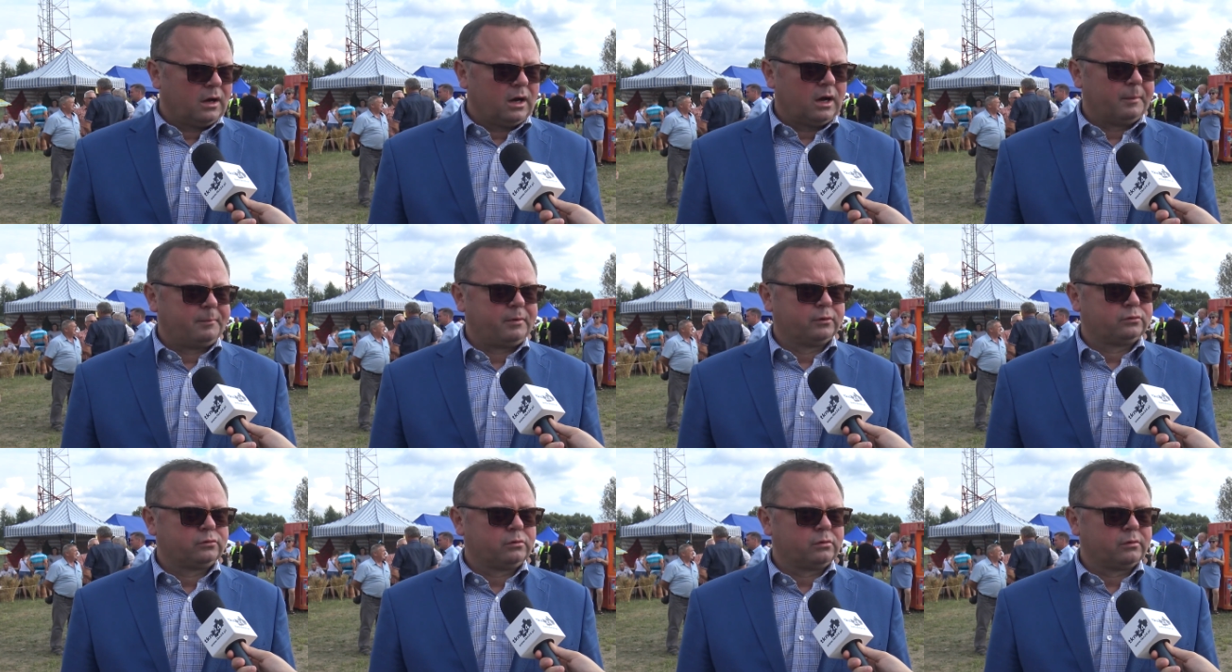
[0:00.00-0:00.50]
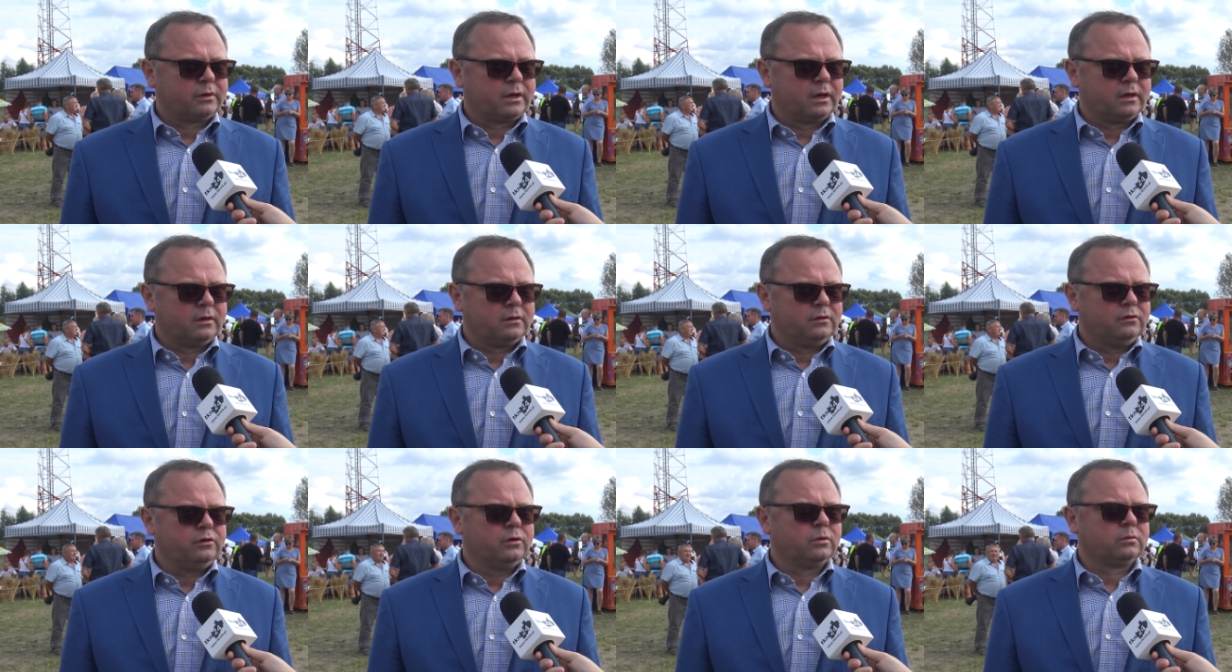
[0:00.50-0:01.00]
a po
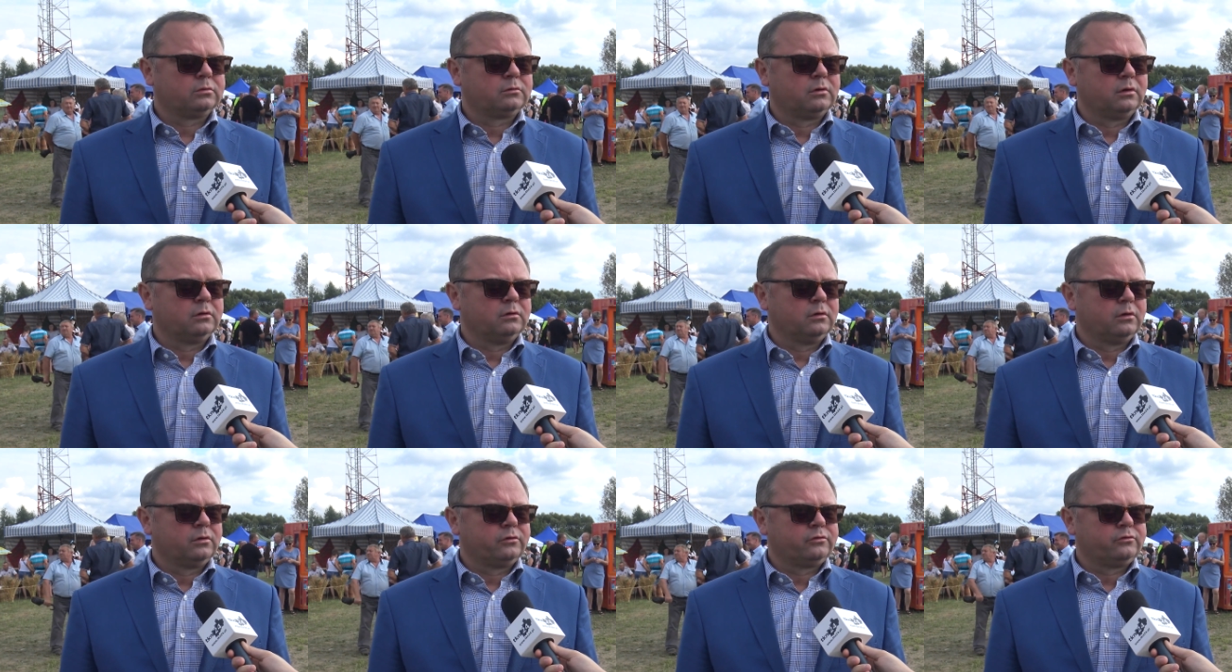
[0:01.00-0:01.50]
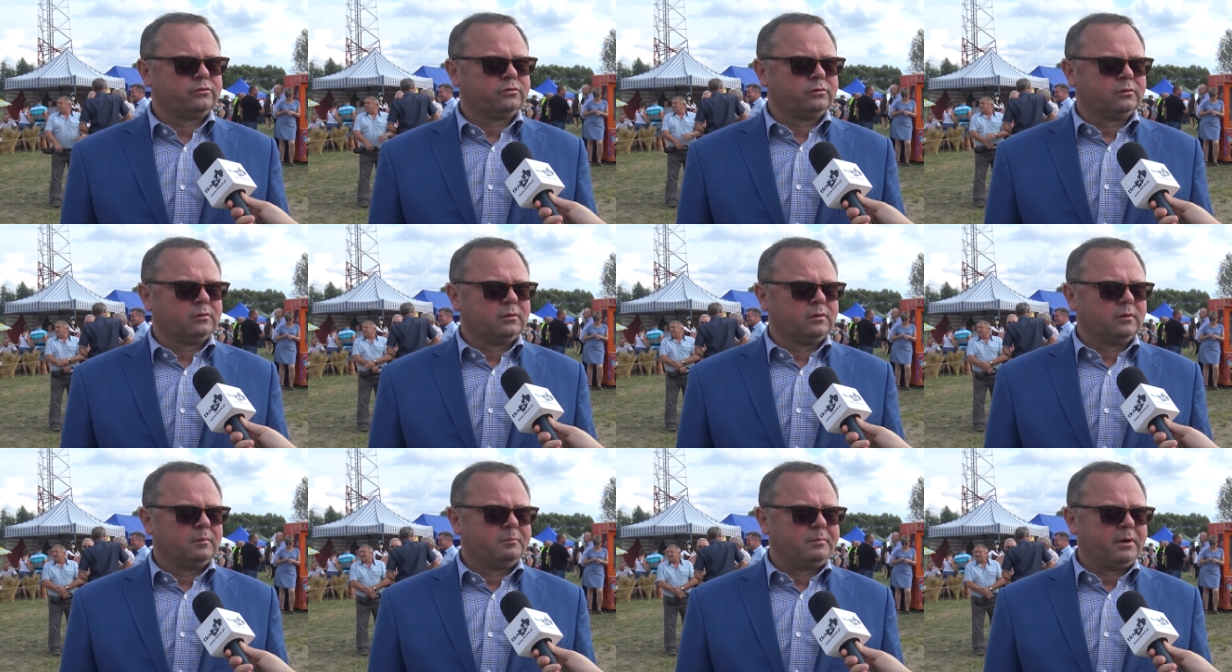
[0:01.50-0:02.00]
drugie nieudolność
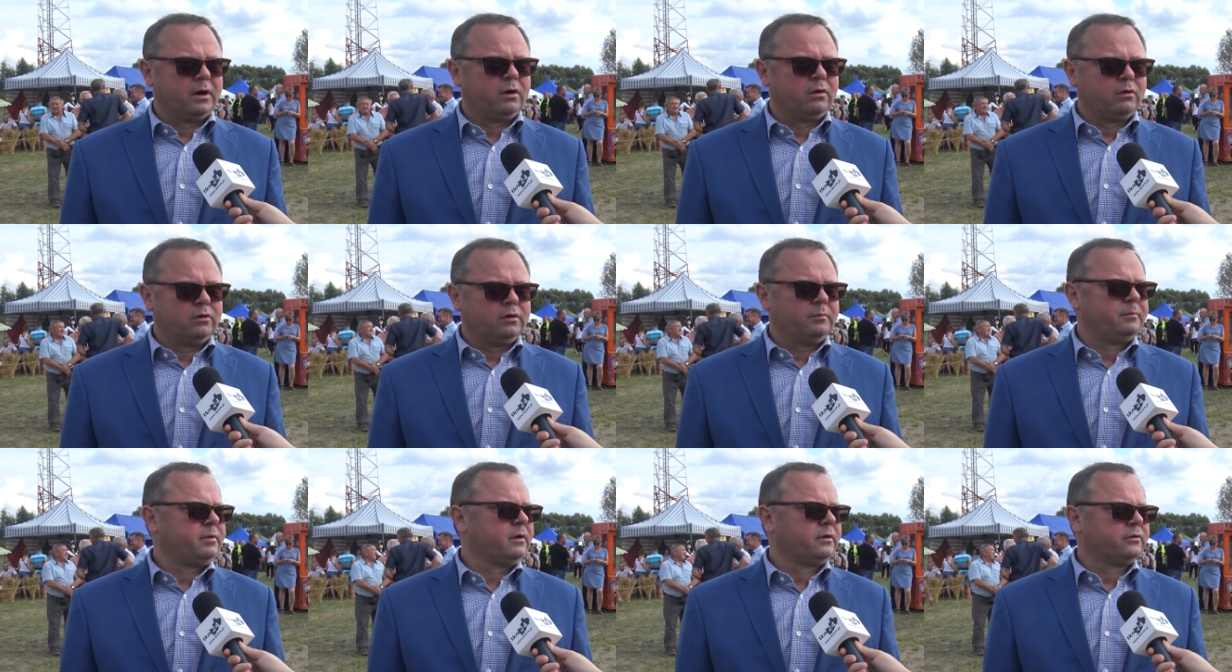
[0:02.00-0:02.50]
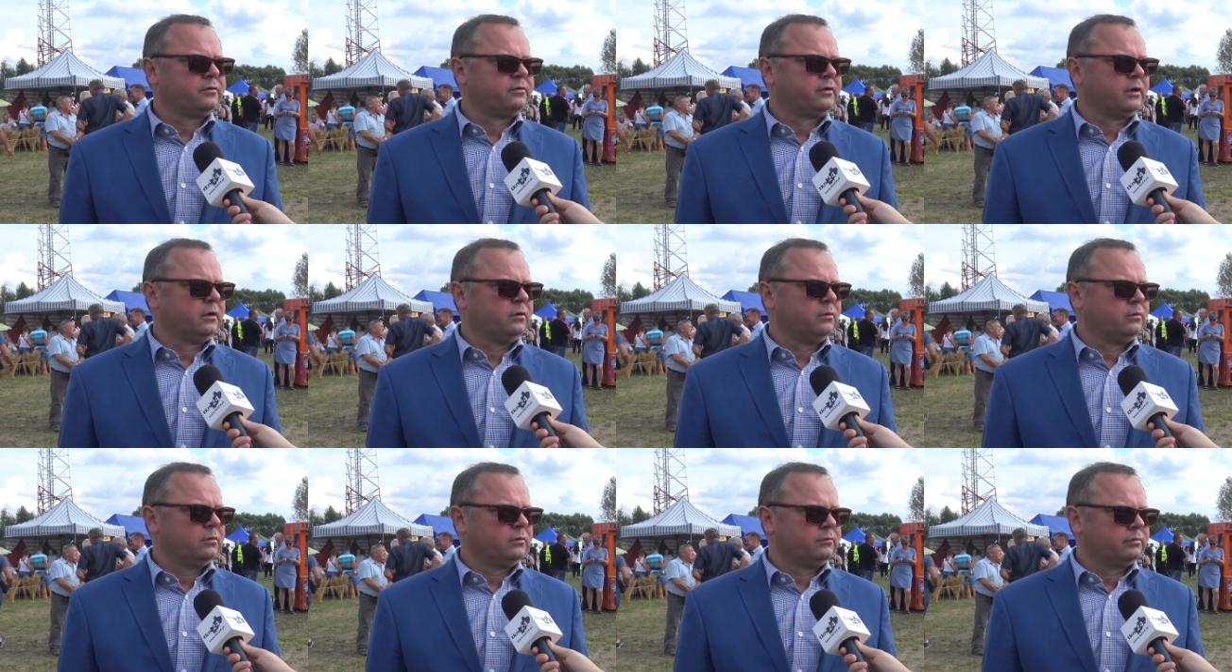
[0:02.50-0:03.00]
PO i
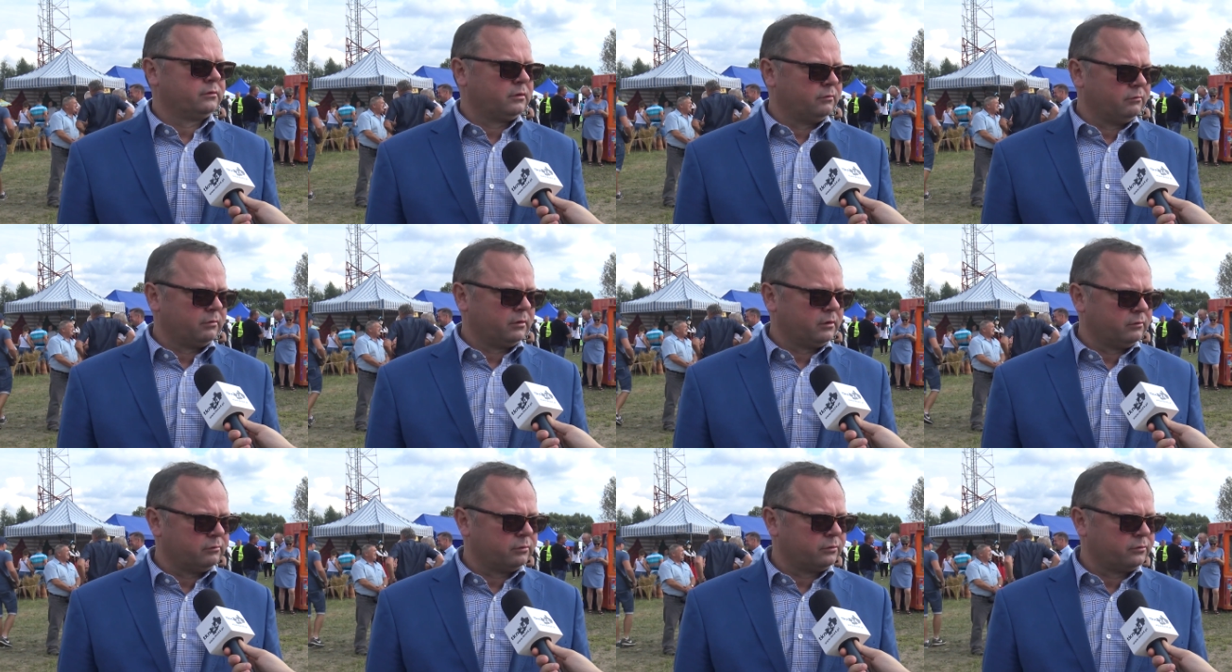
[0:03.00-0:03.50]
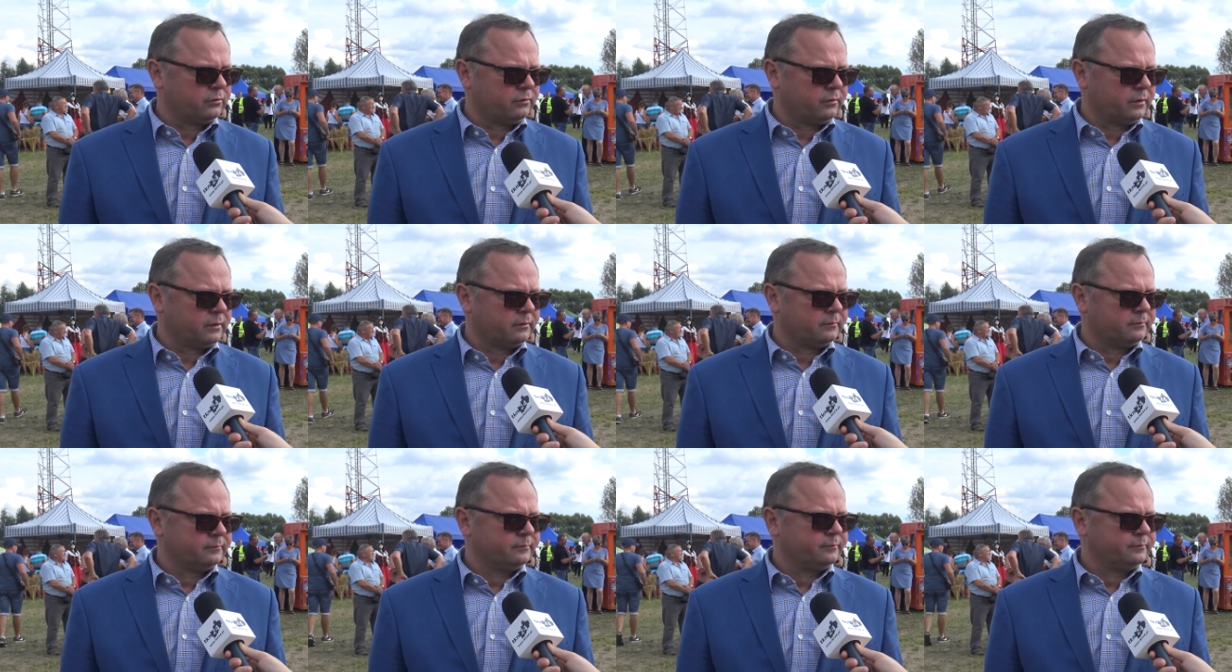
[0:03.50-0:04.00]
PSL-u w tym województwie.